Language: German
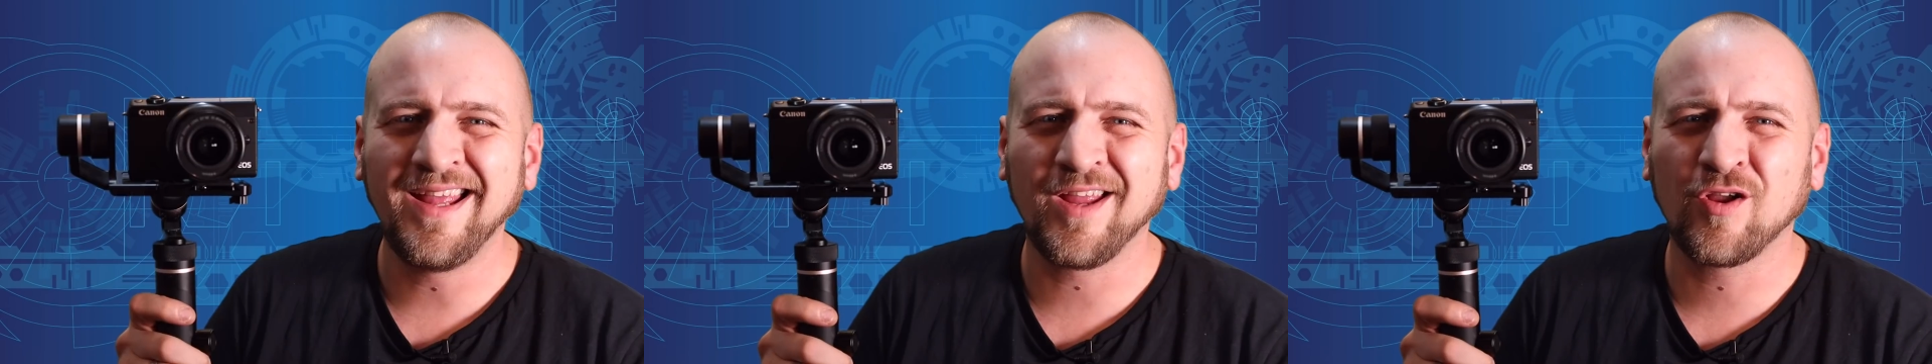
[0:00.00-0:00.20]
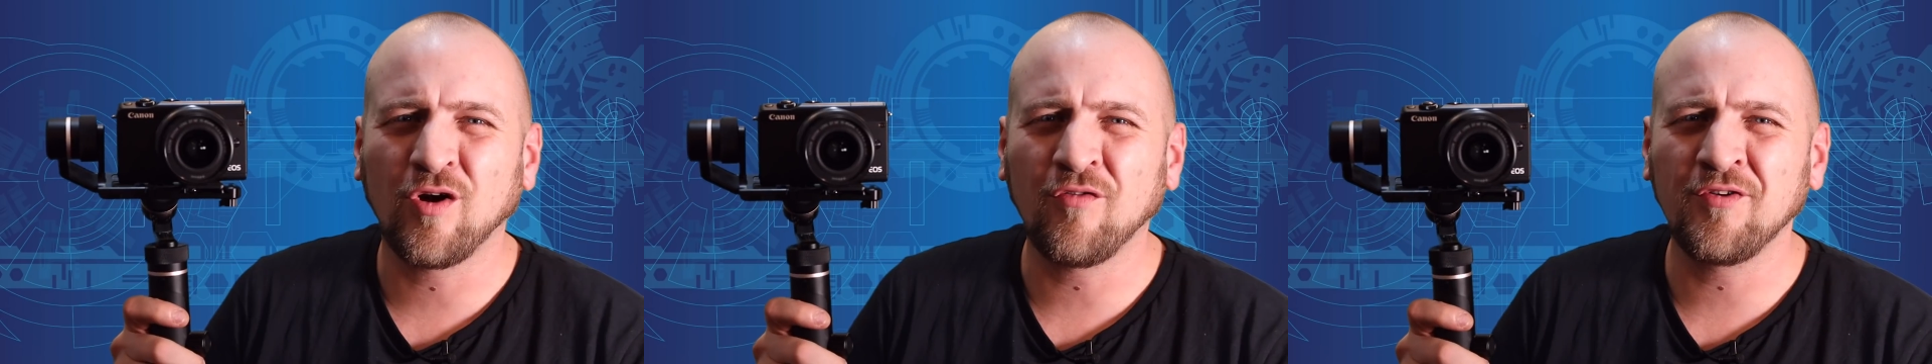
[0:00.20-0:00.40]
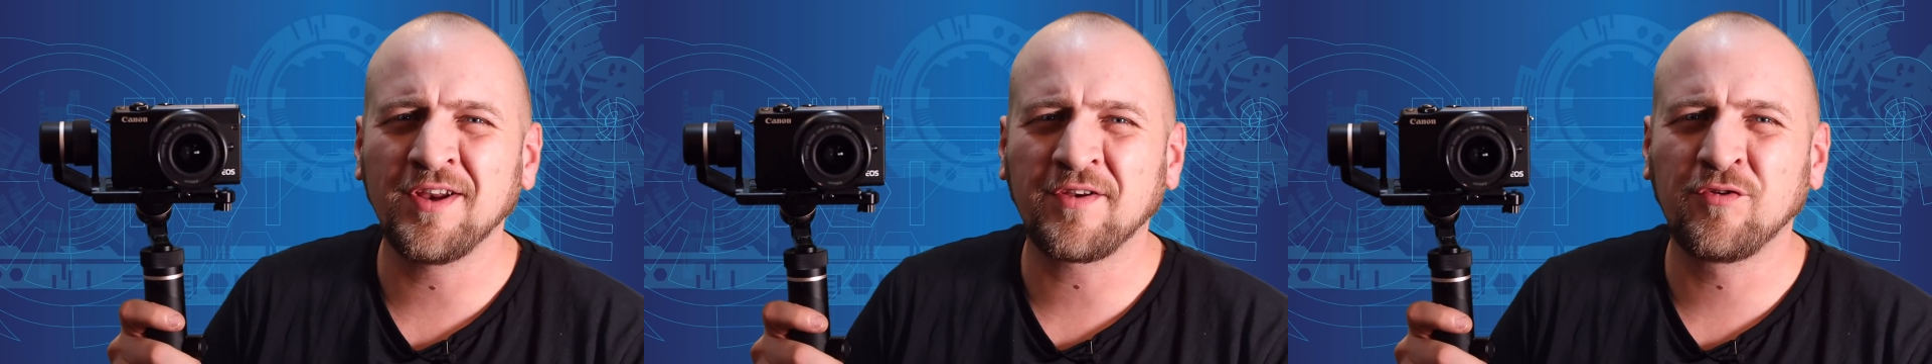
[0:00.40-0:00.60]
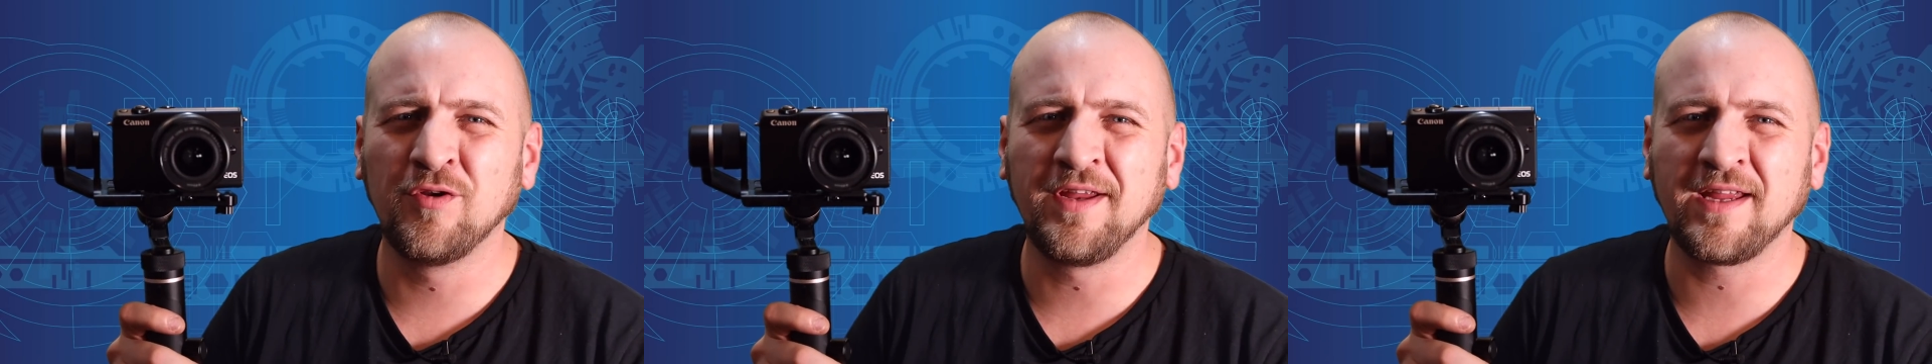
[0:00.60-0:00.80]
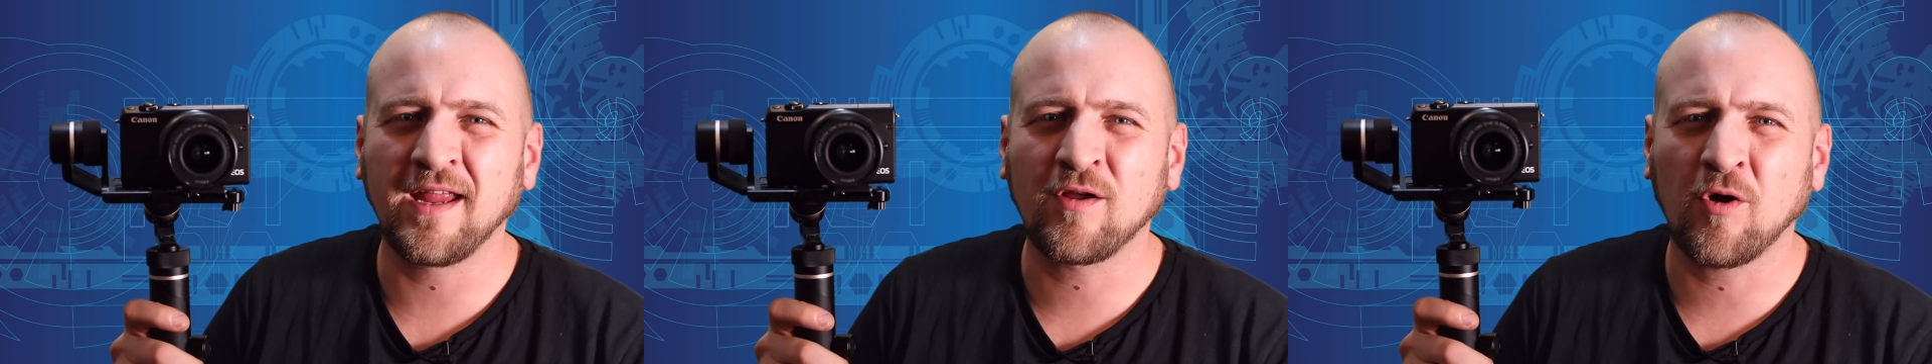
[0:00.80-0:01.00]
Ich hoffe
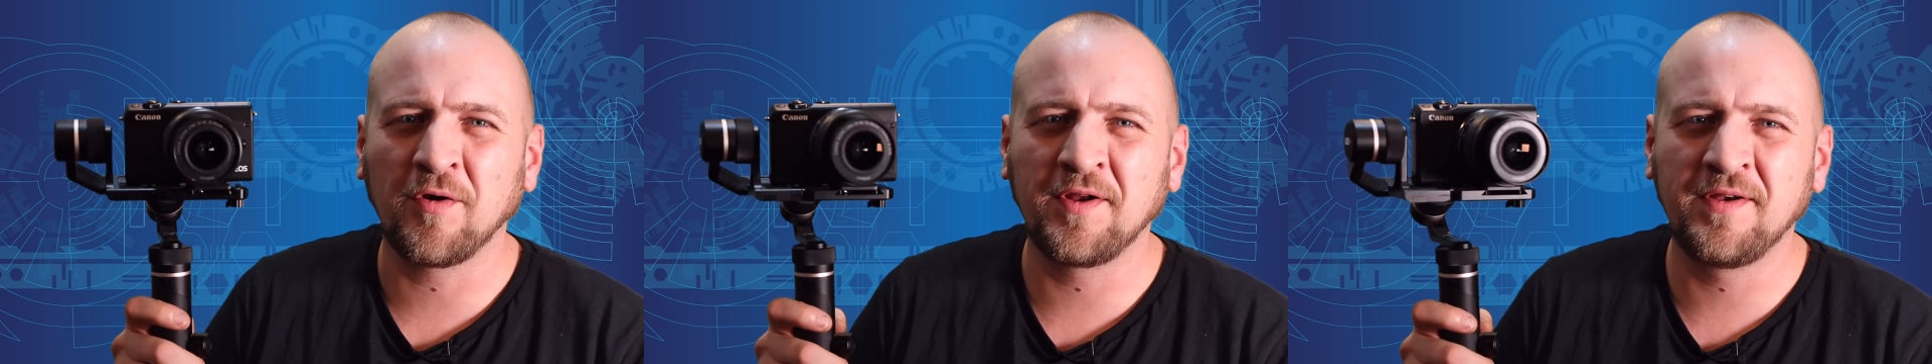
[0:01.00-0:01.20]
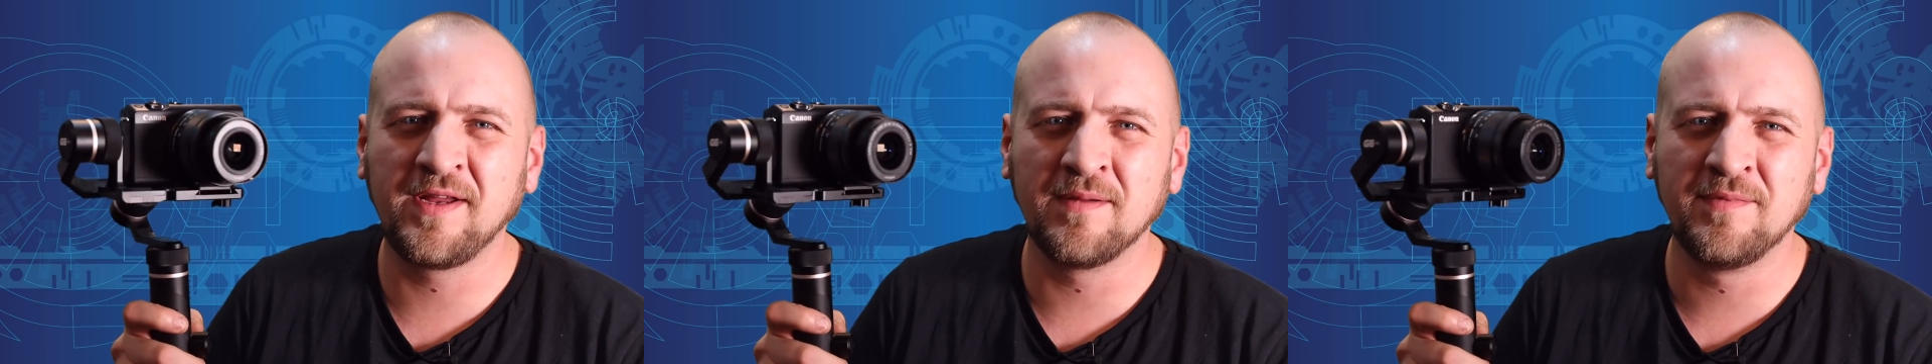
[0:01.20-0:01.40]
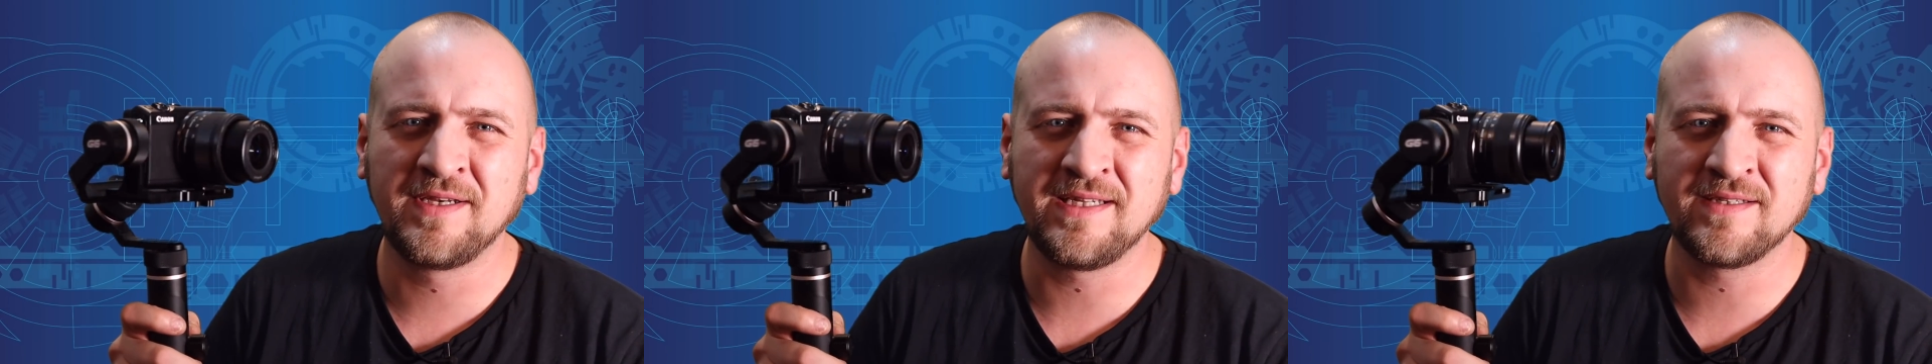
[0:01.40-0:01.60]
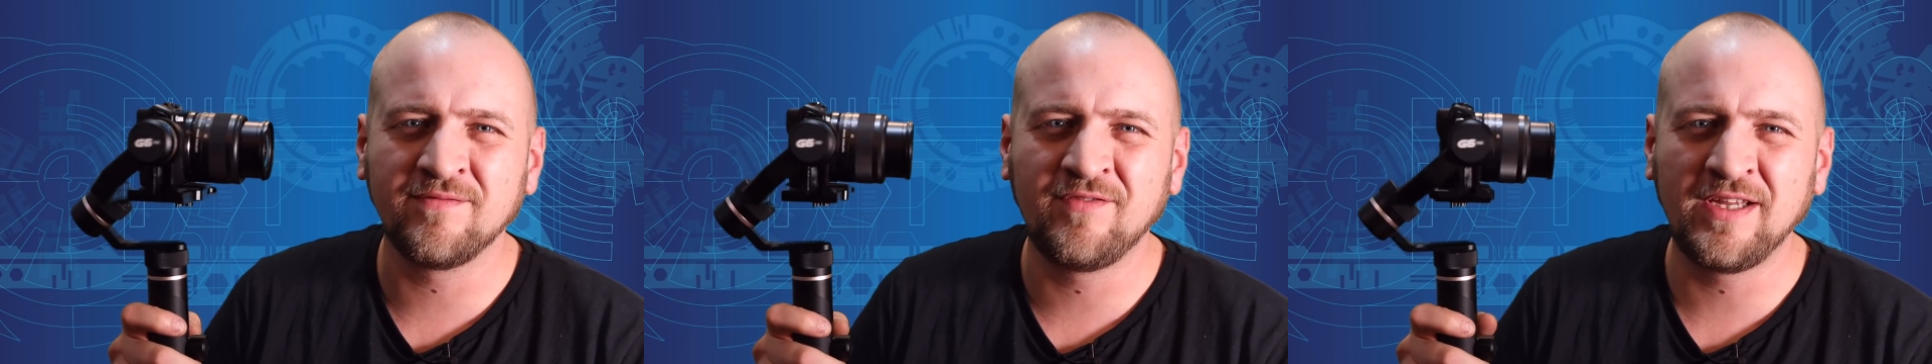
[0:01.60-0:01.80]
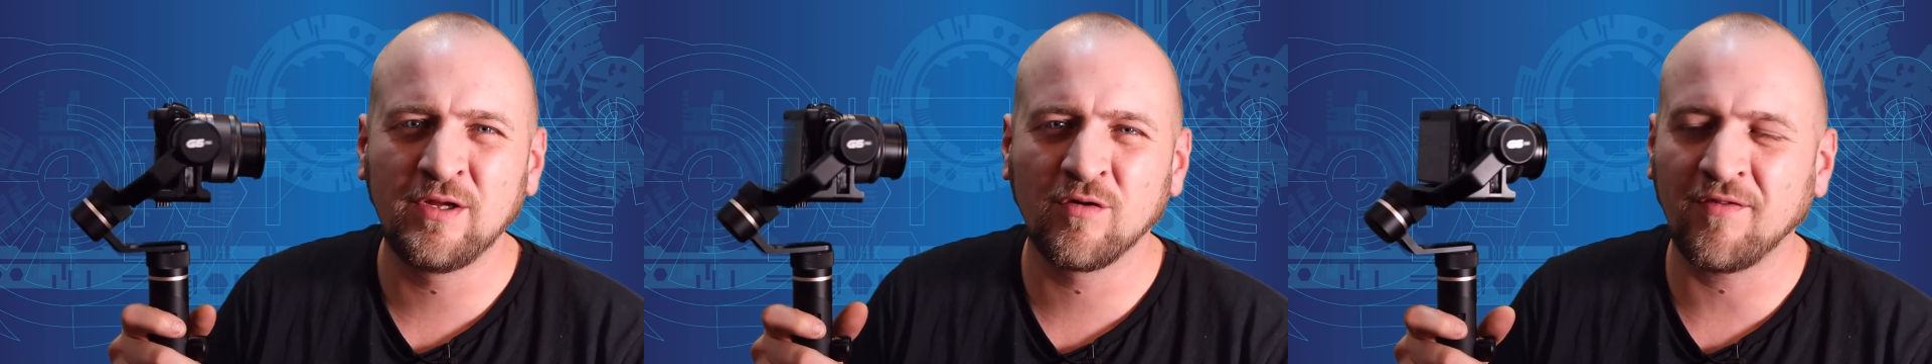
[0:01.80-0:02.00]
natürlich, ich konnte dir mit
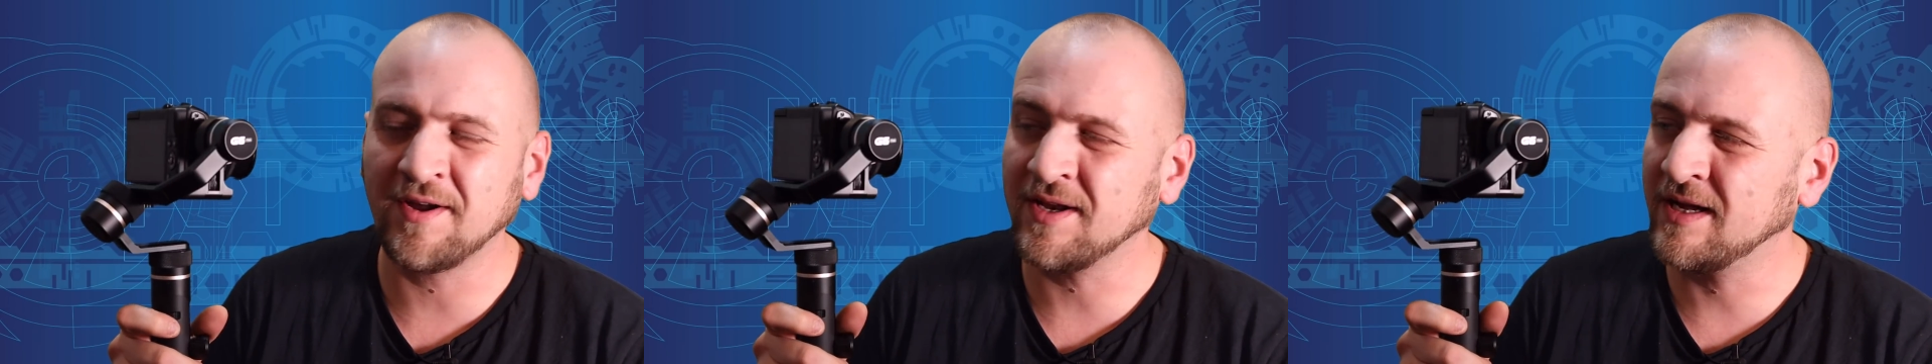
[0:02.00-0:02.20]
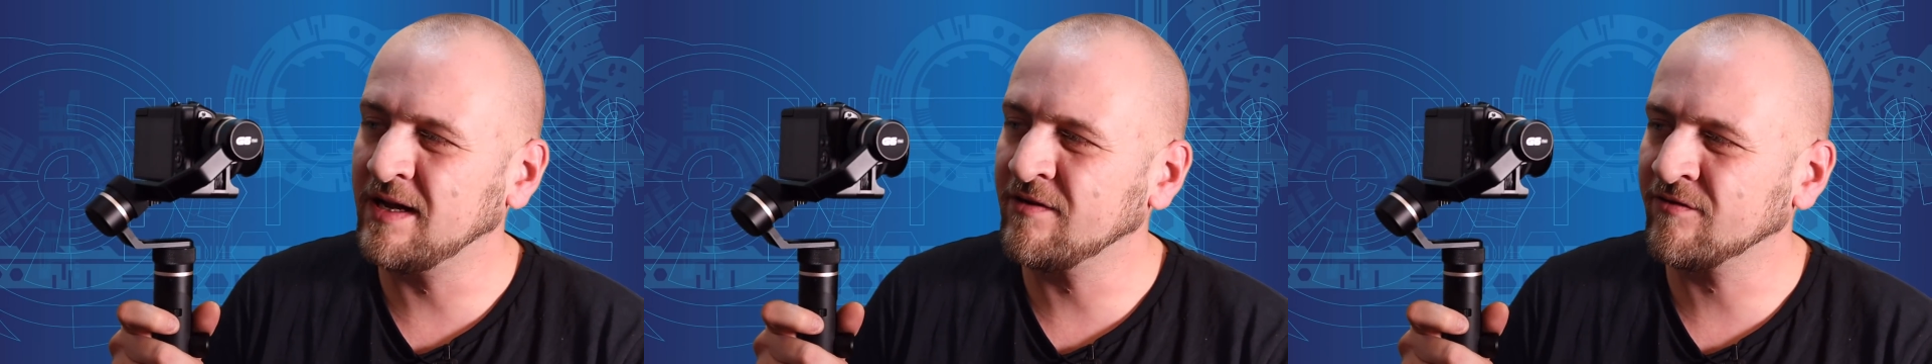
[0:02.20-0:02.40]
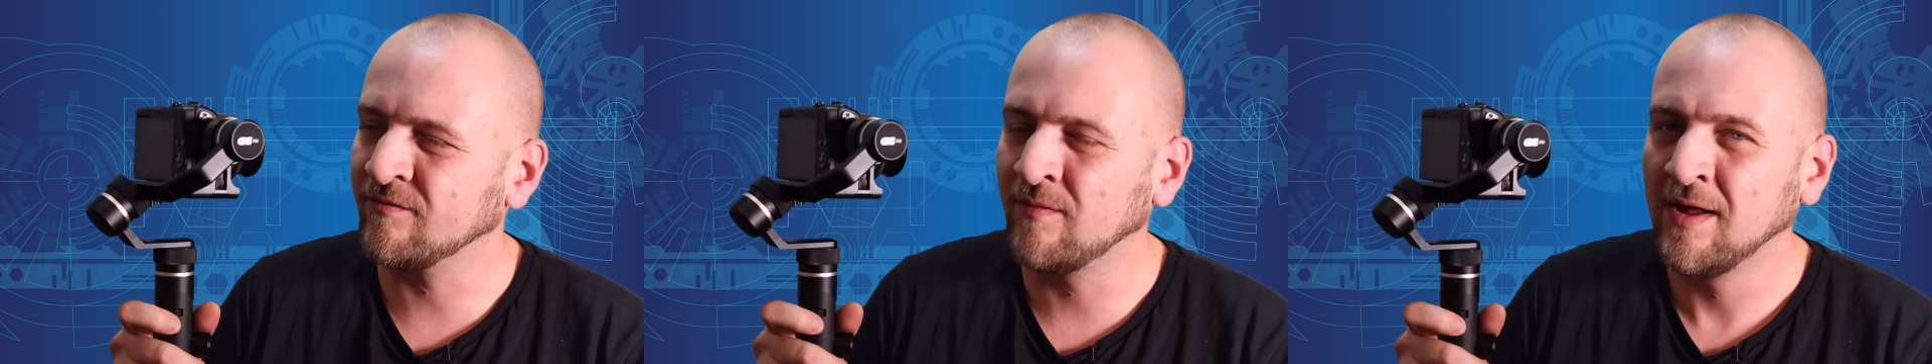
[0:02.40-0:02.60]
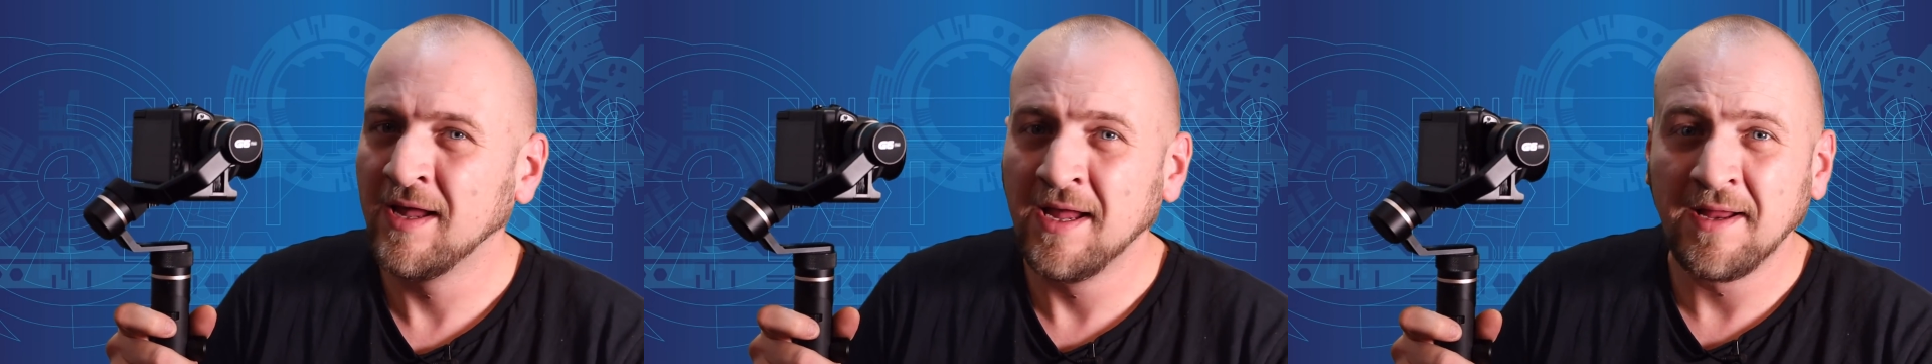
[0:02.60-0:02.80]
diesem Video weiterhelfen.